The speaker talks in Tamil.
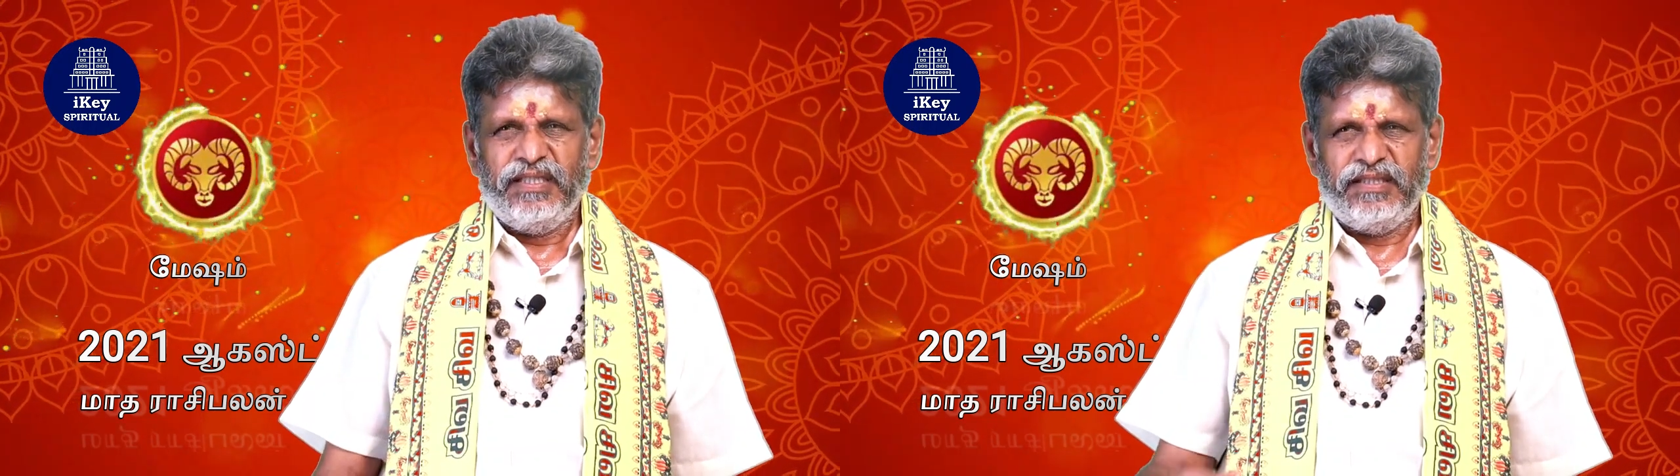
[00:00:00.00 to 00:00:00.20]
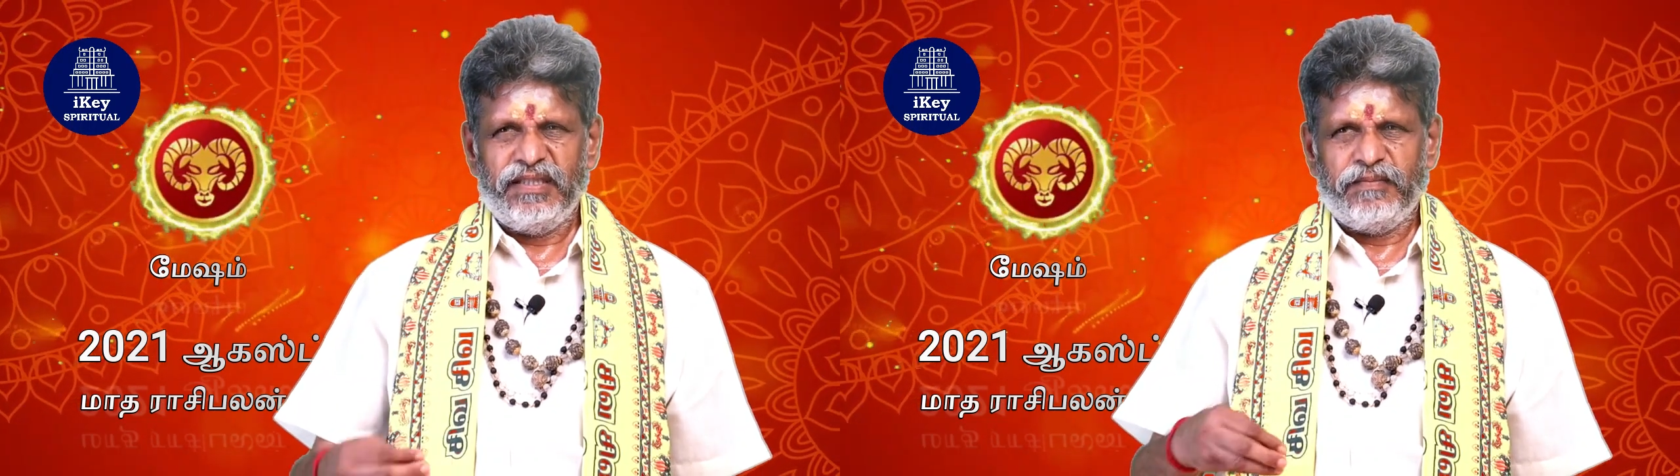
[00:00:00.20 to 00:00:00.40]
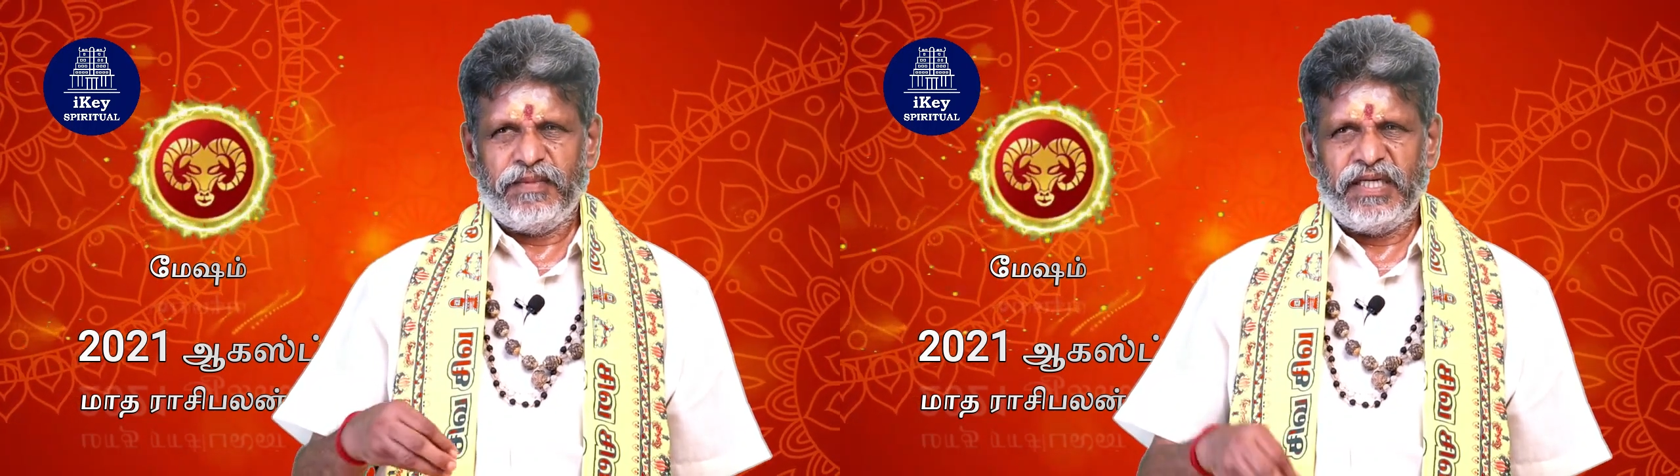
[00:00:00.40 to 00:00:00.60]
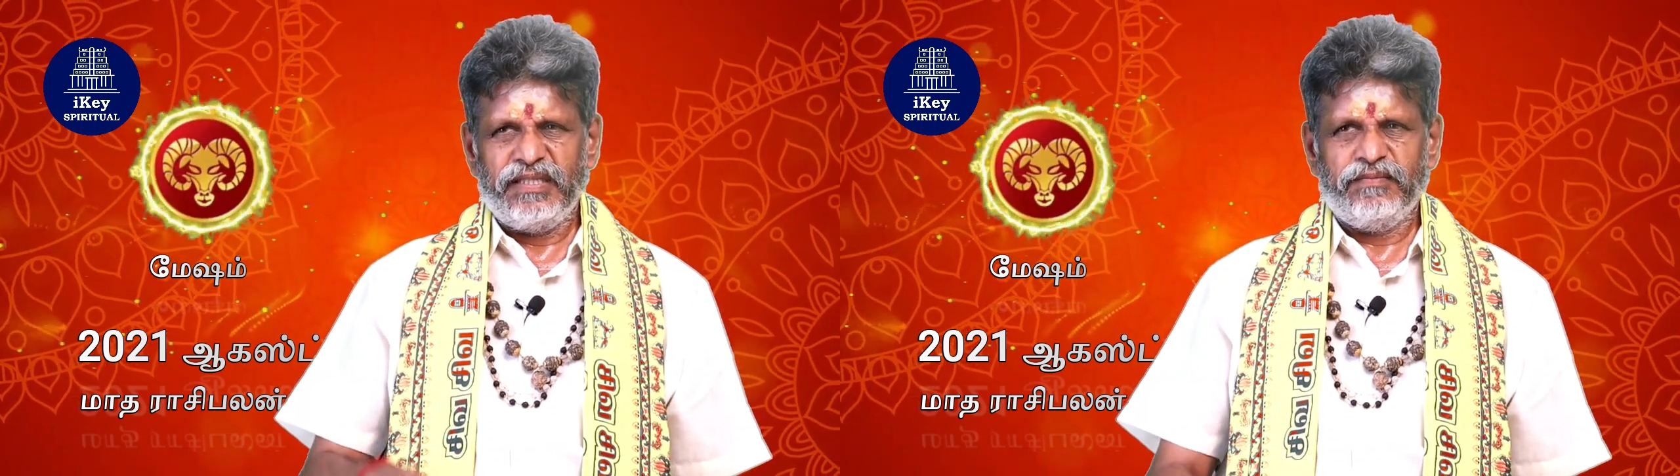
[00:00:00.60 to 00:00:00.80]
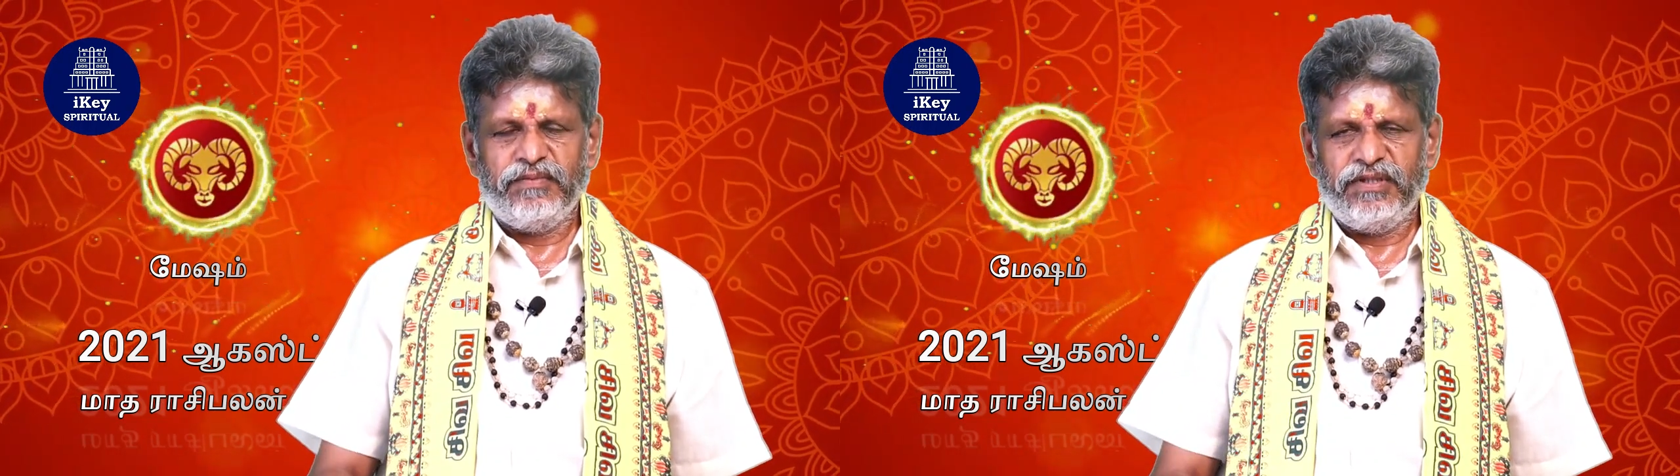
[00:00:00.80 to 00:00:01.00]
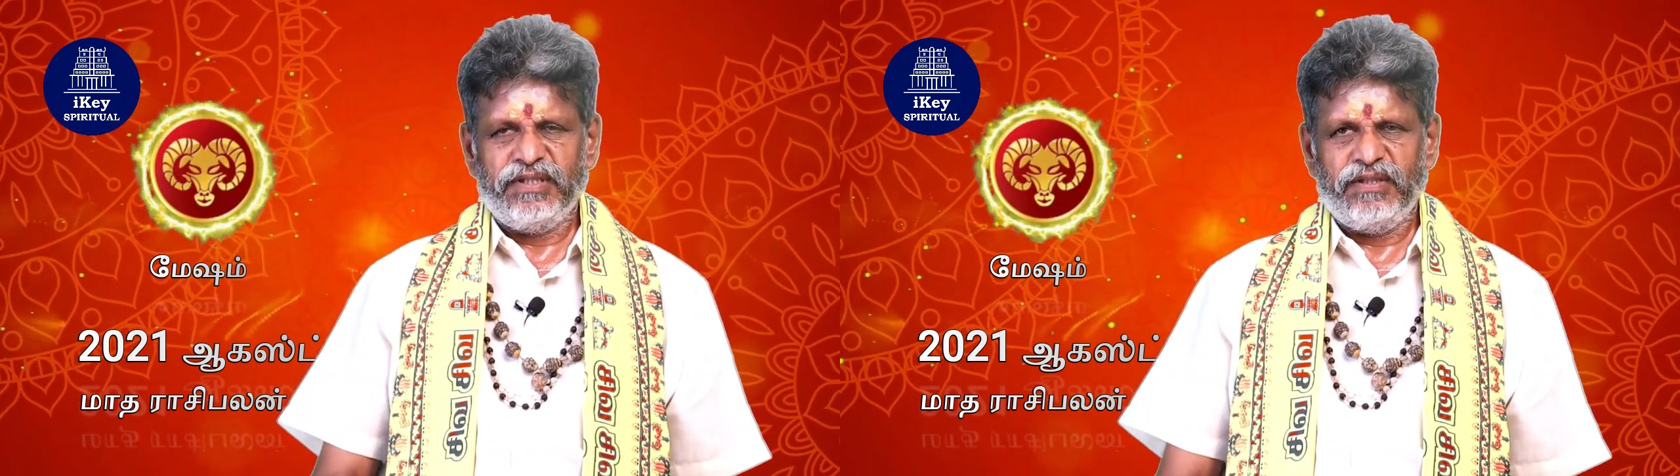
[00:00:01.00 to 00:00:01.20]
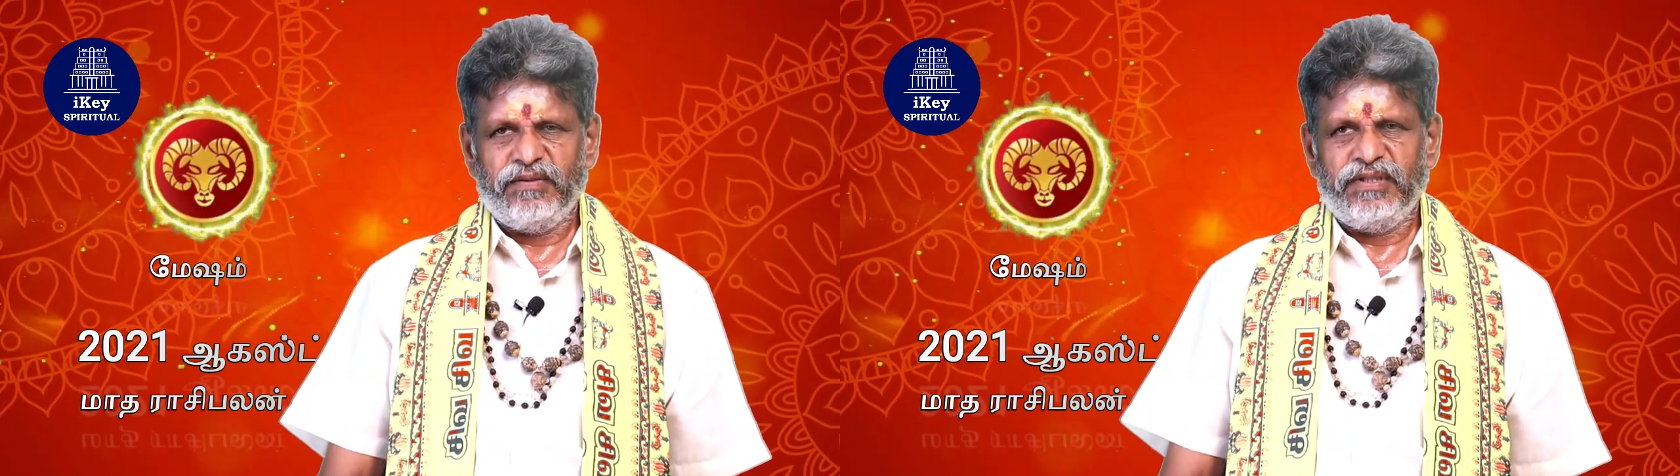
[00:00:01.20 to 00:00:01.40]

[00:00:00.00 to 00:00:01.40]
இந்த மாதம் முழுக்க